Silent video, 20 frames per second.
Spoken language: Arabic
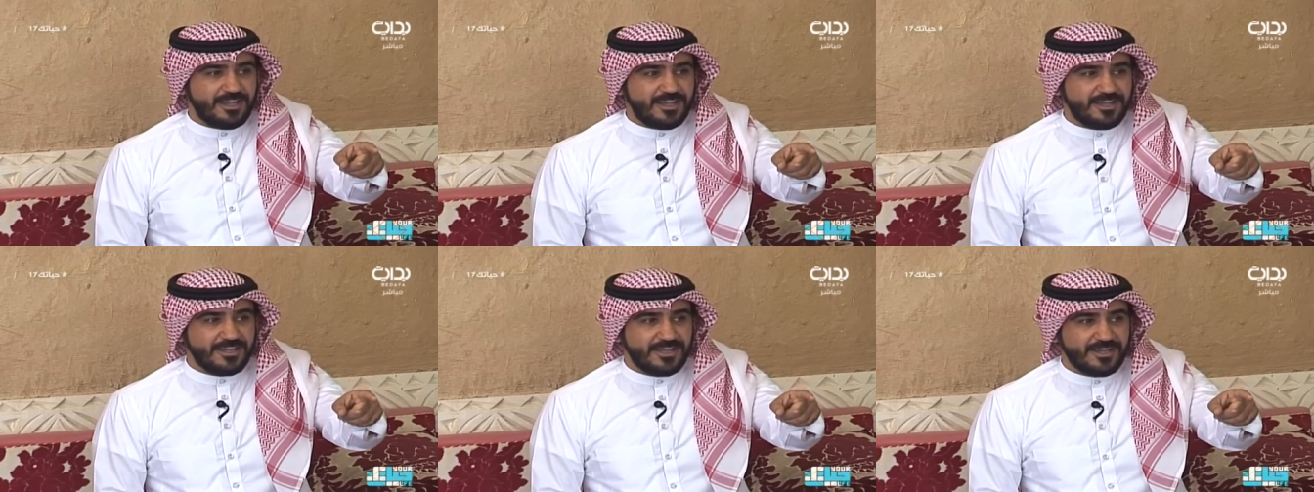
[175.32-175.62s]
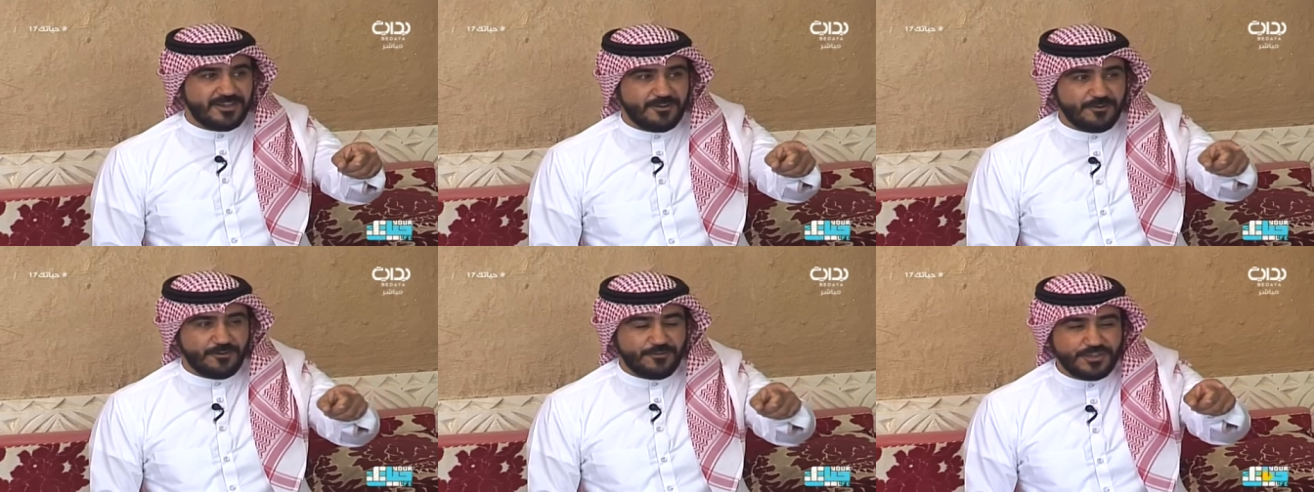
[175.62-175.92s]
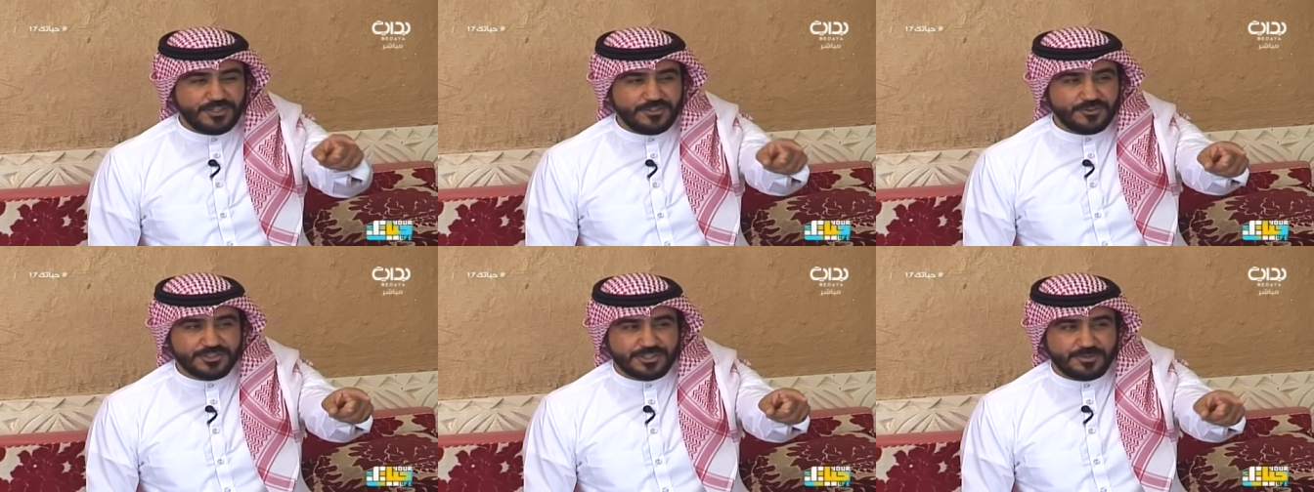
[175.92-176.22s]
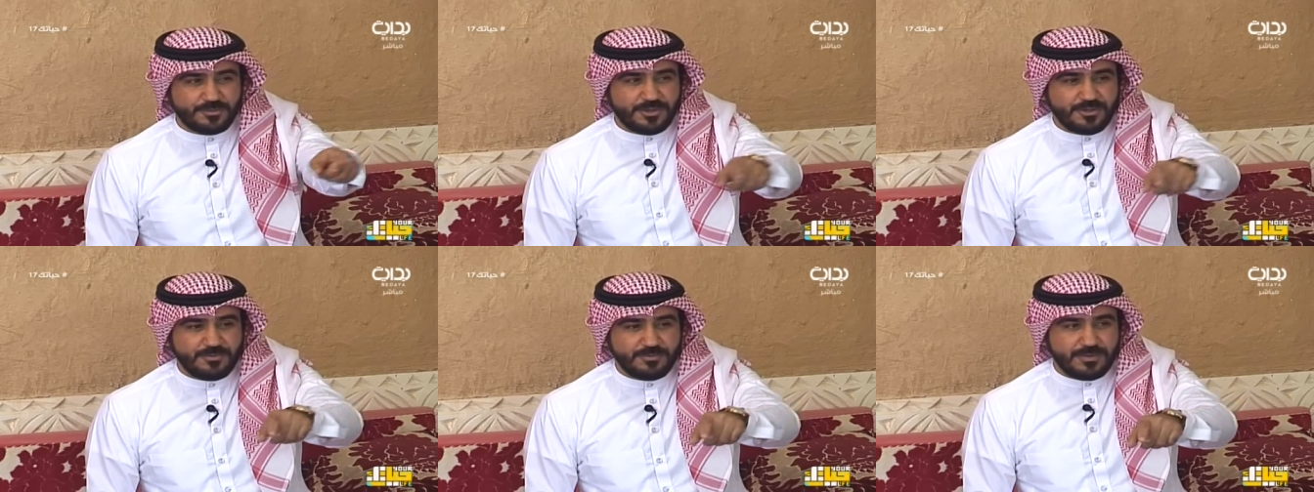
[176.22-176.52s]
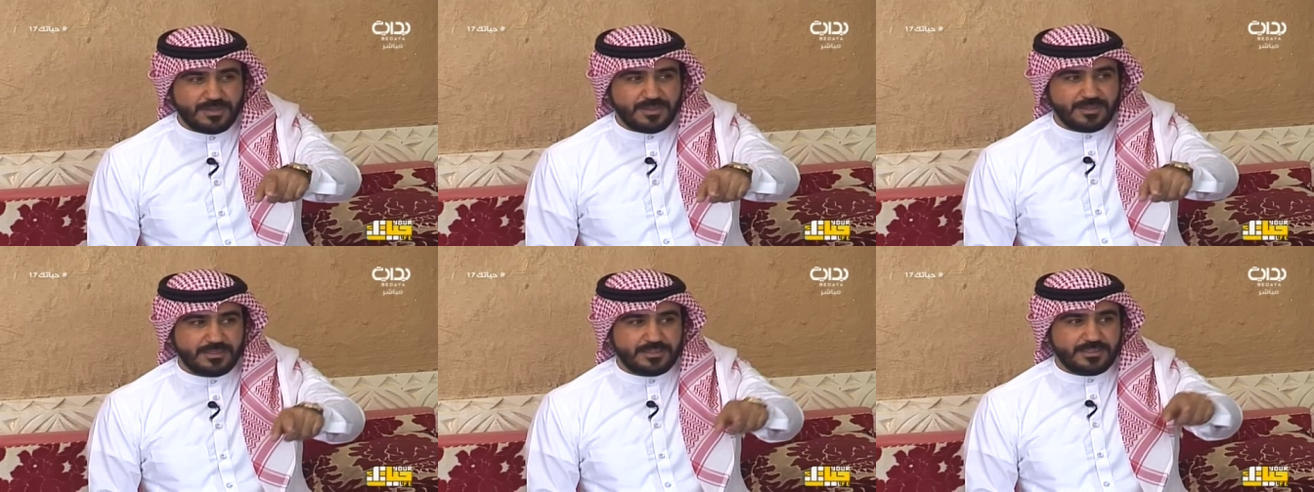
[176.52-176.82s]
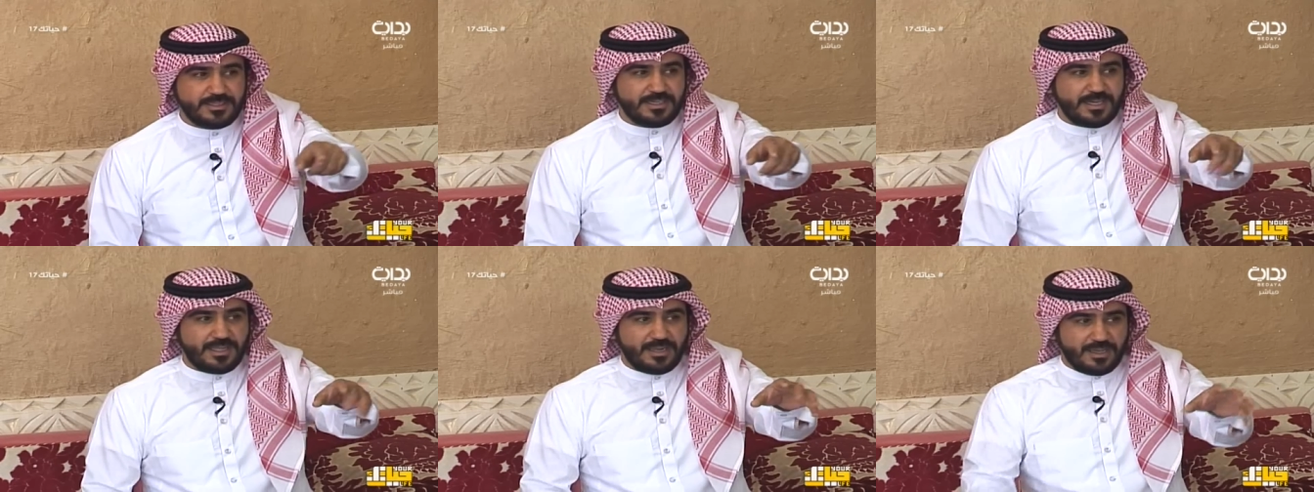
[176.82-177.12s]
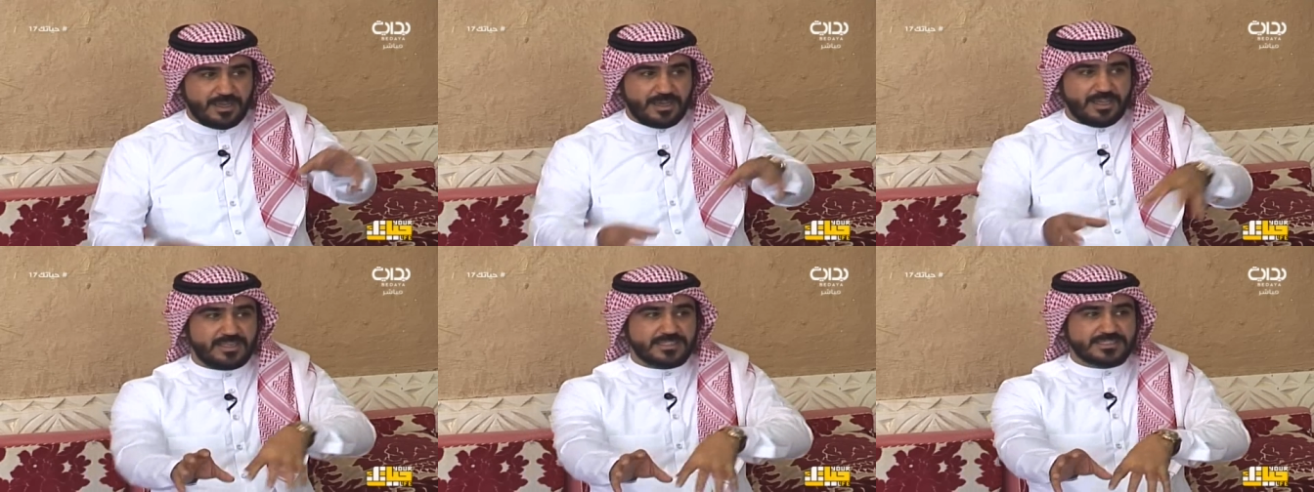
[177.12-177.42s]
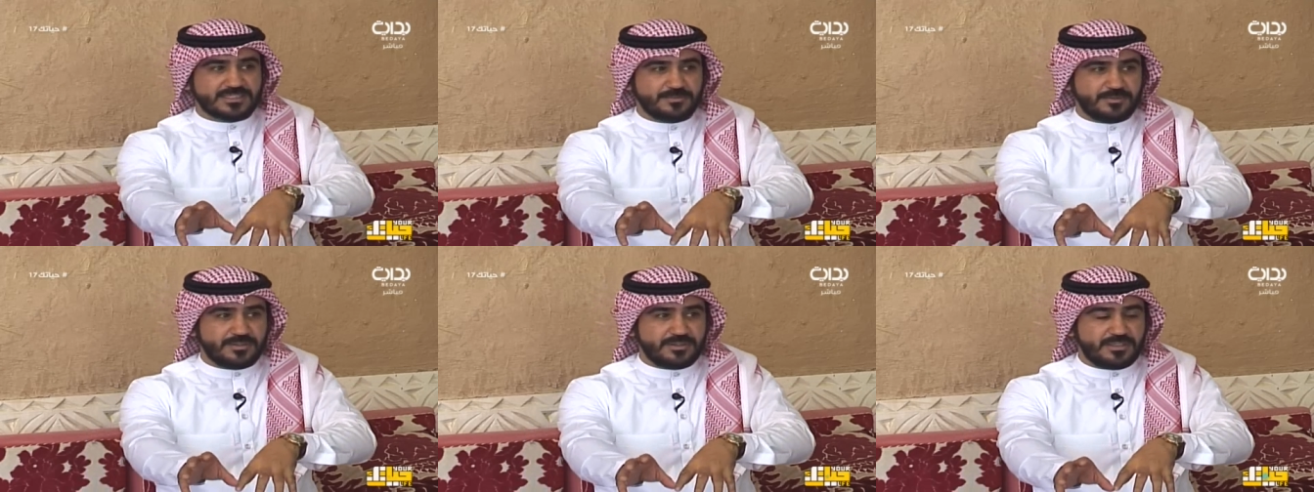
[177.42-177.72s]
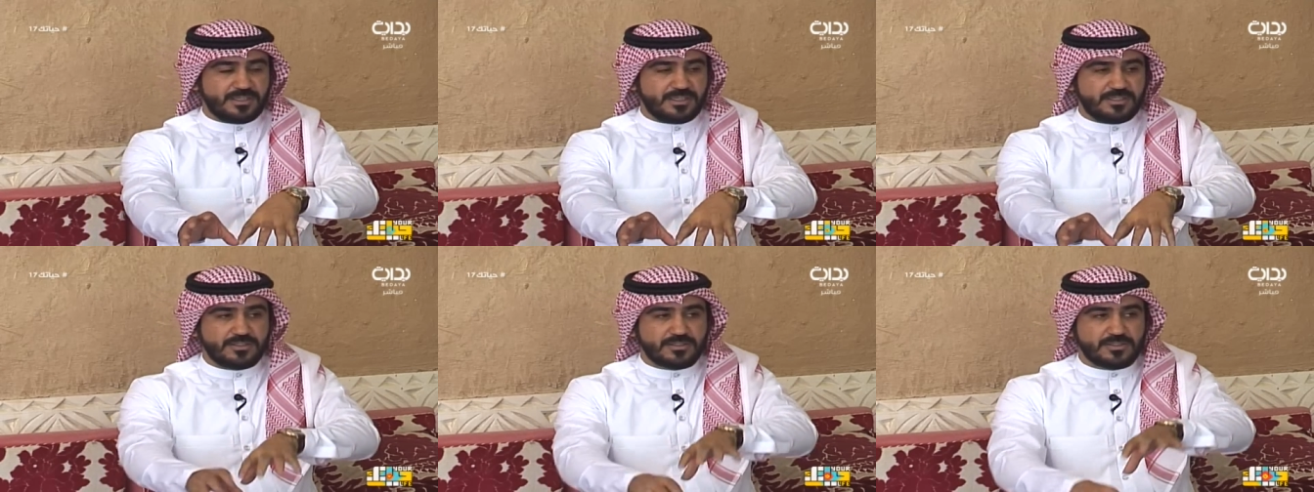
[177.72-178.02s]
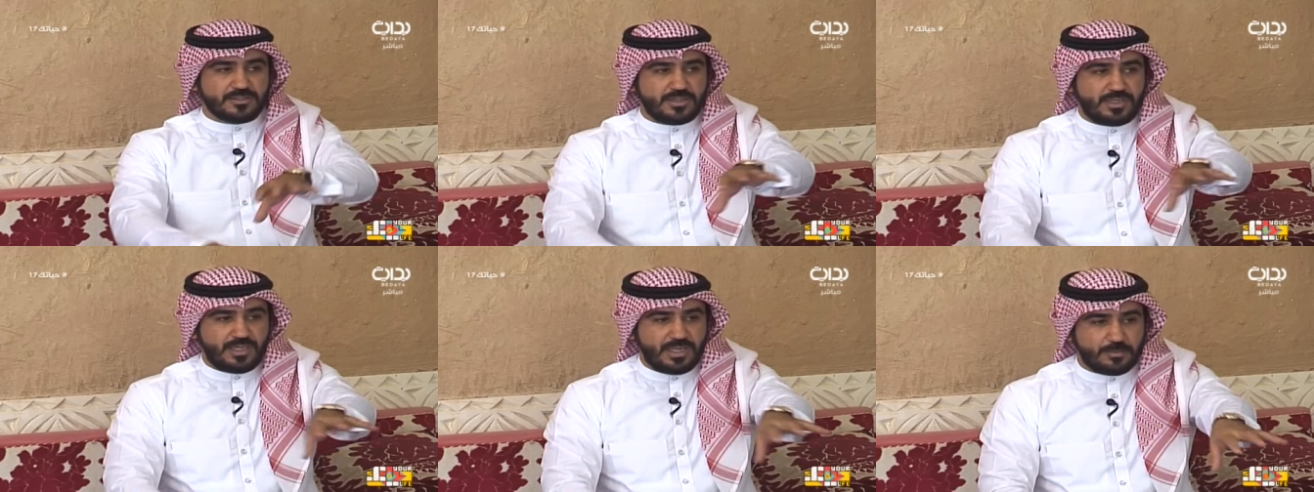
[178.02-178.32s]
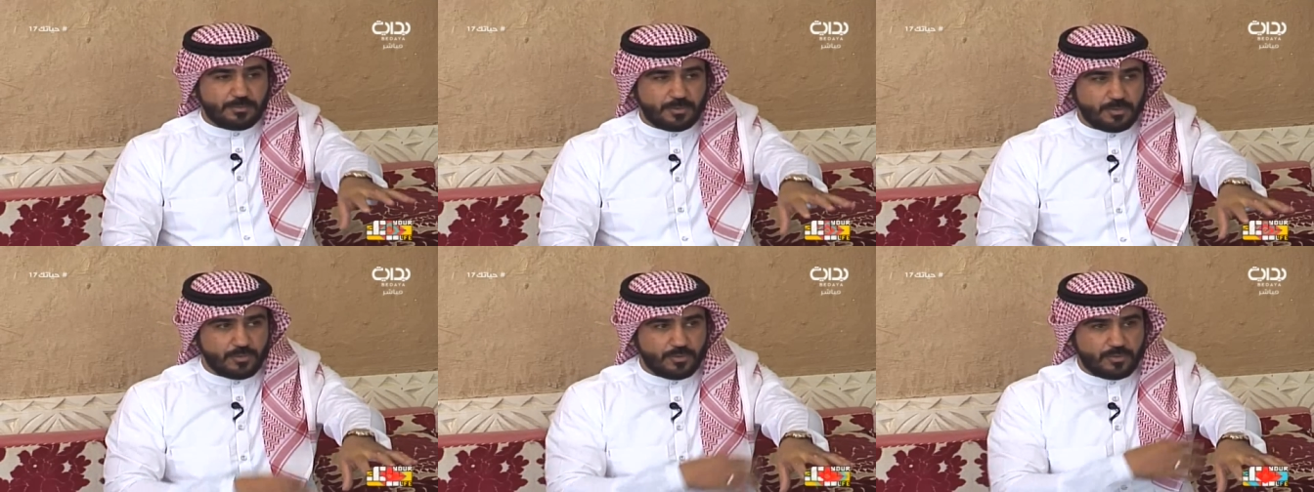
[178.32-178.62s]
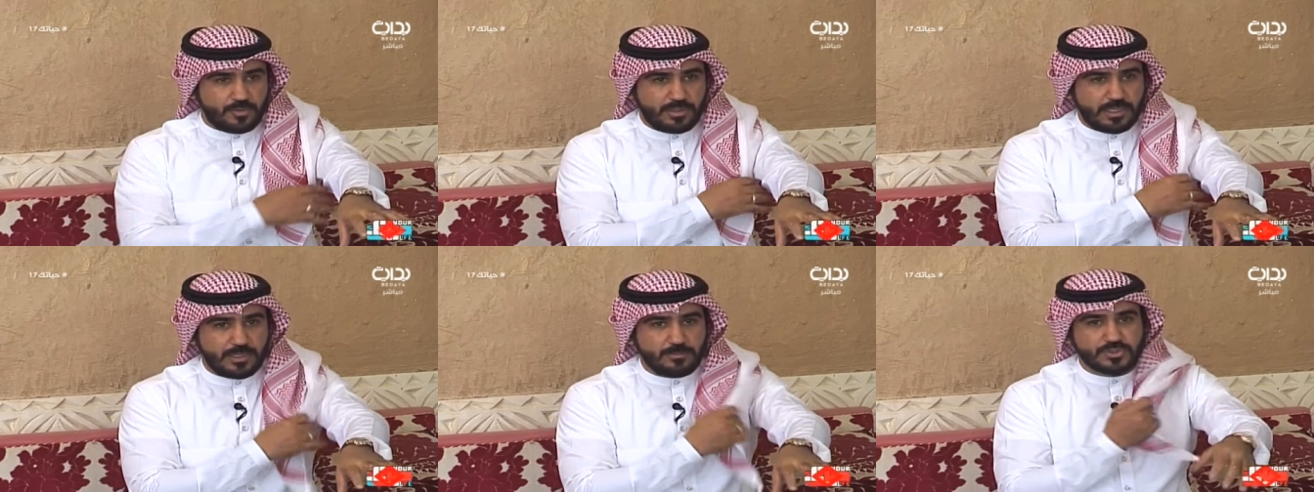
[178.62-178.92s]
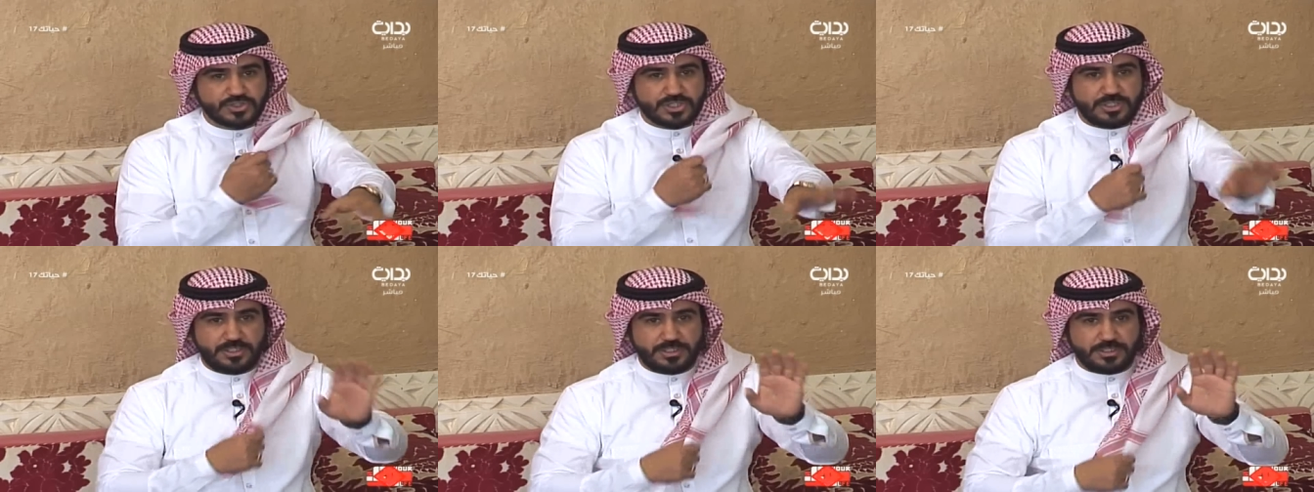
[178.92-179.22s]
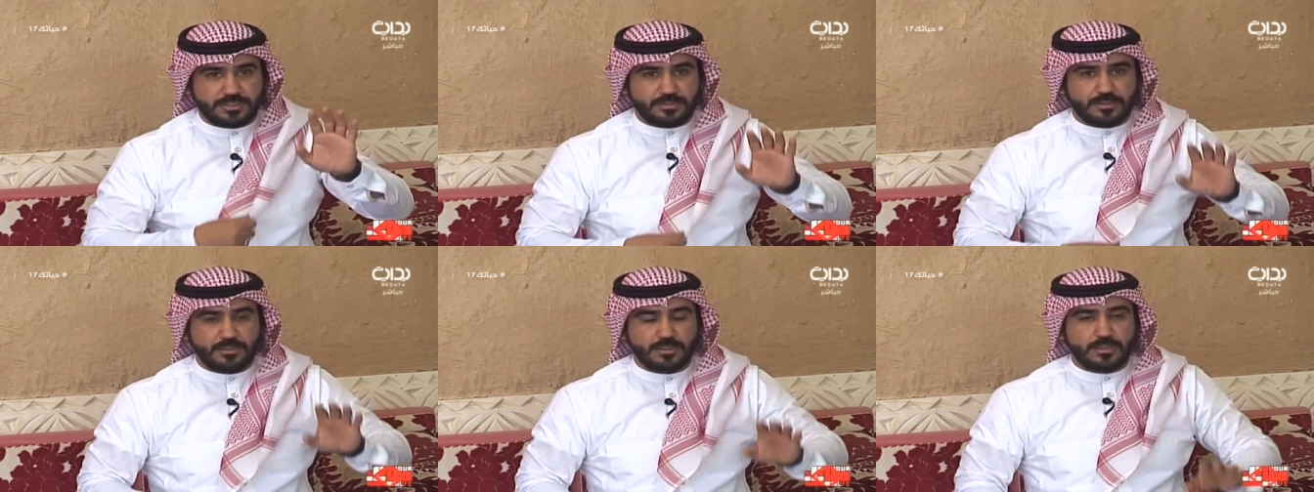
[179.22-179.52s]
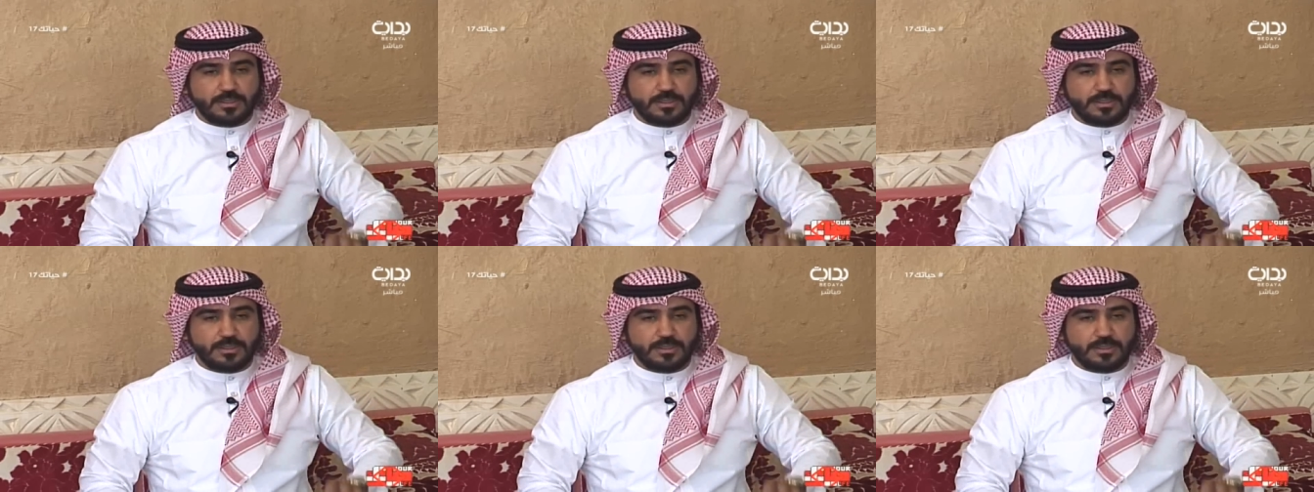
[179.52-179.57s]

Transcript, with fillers: يا سلام وفي نقطه مهمه اللي هي الان خلصنا من ذي ندخل على موضوع المصلحين